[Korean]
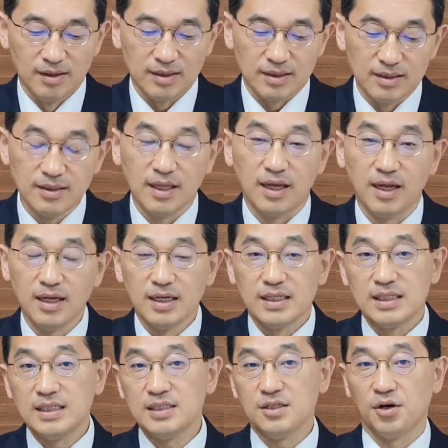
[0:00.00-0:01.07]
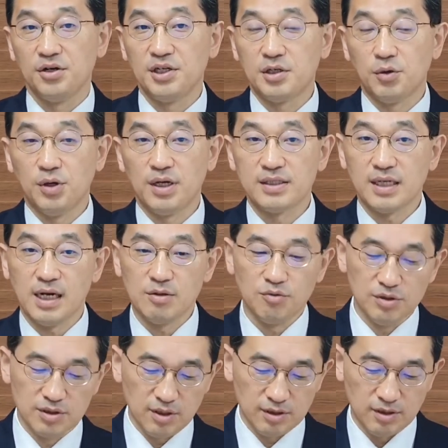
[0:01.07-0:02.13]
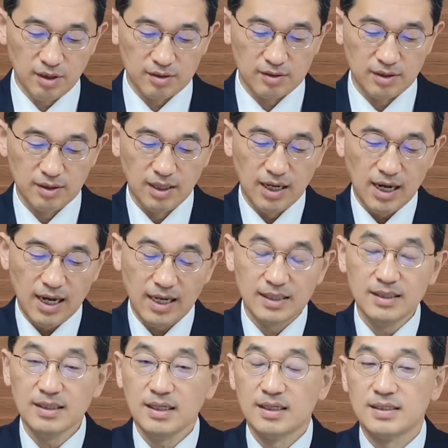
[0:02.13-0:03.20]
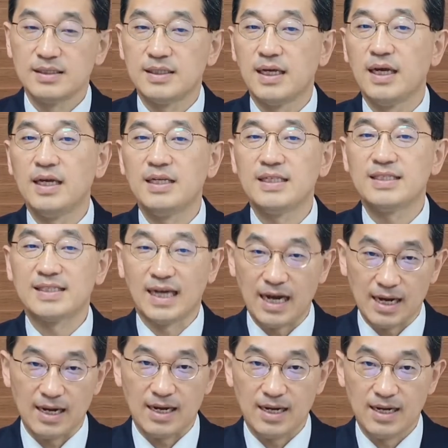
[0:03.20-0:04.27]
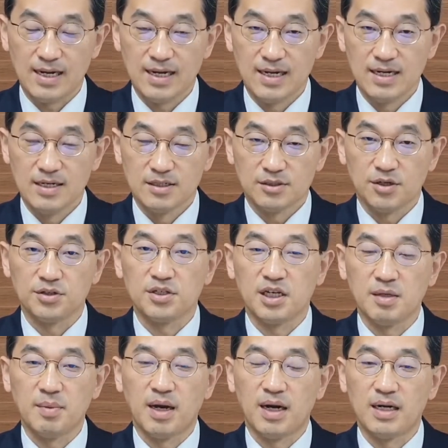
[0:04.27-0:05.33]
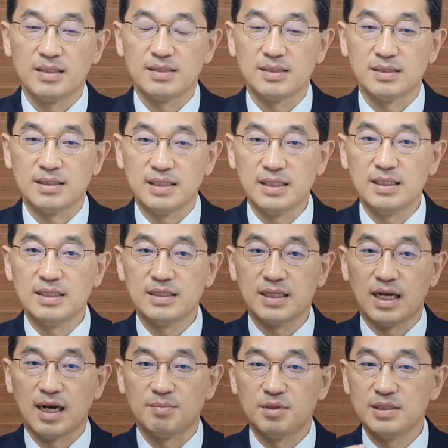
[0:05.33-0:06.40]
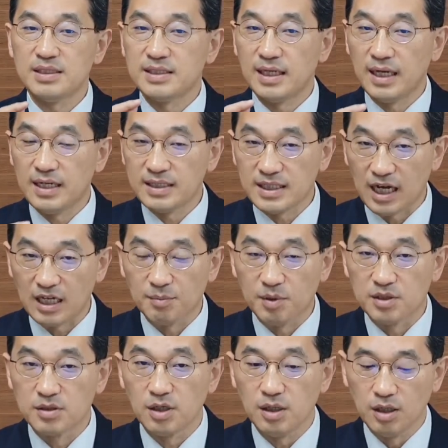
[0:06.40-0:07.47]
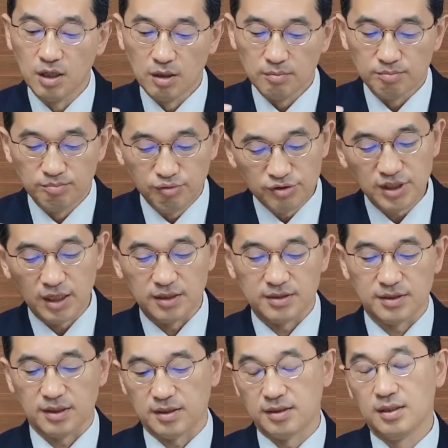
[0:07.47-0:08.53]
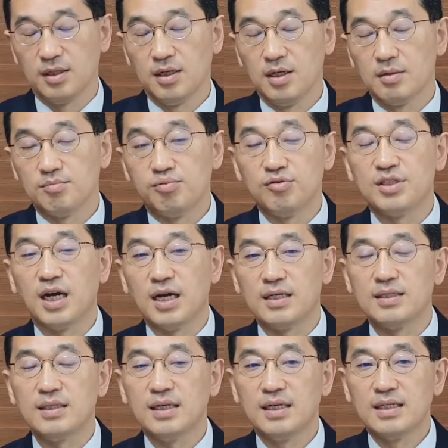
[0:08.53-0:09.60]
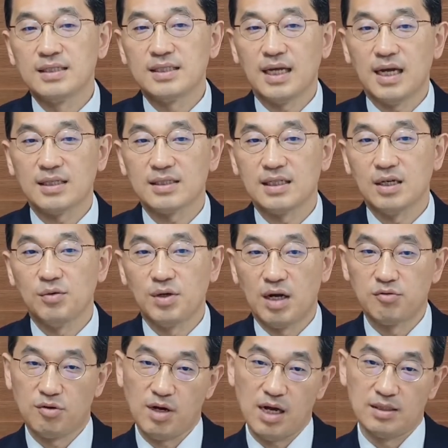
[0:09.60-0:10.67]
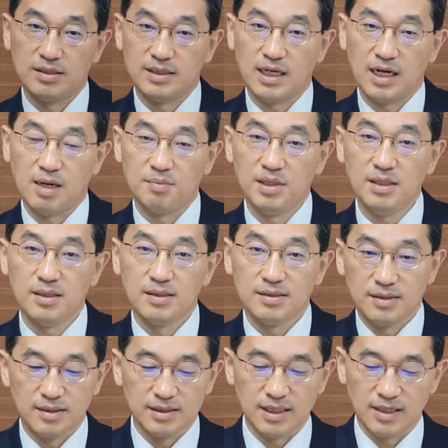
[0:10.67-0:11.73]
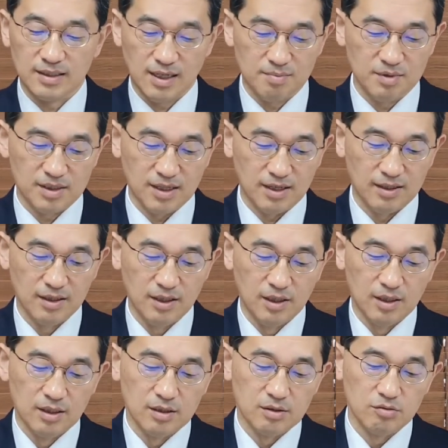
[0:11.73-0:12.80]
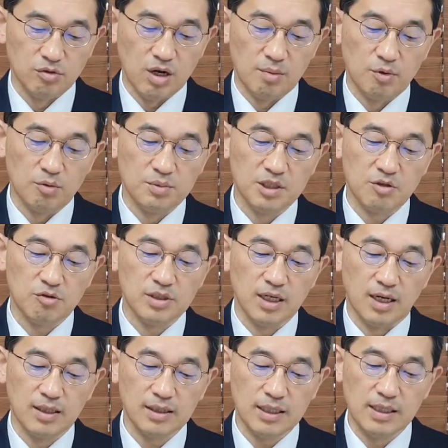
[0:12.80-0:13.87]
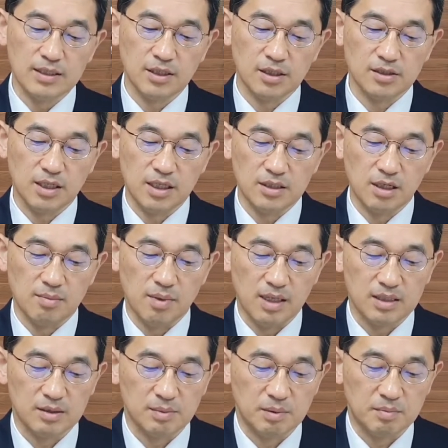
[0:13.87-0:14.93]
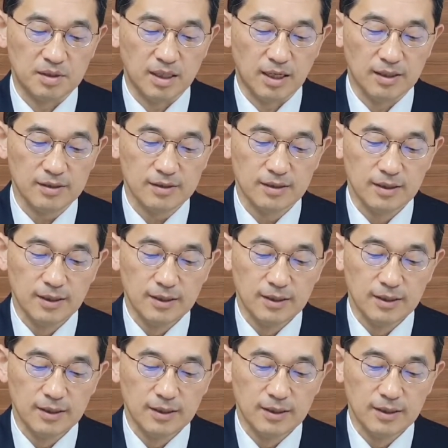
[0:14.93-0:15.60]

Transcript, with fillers: 근데 이 여리고에 살고 있었던 한 세리장 성경이 말하는 이 사람은 세리장이면서 부자였어요. 부자인 사개오라고 하는 사람이 등장을 합니다. 누가복음 19장 1절에서 2절 말씀입니다.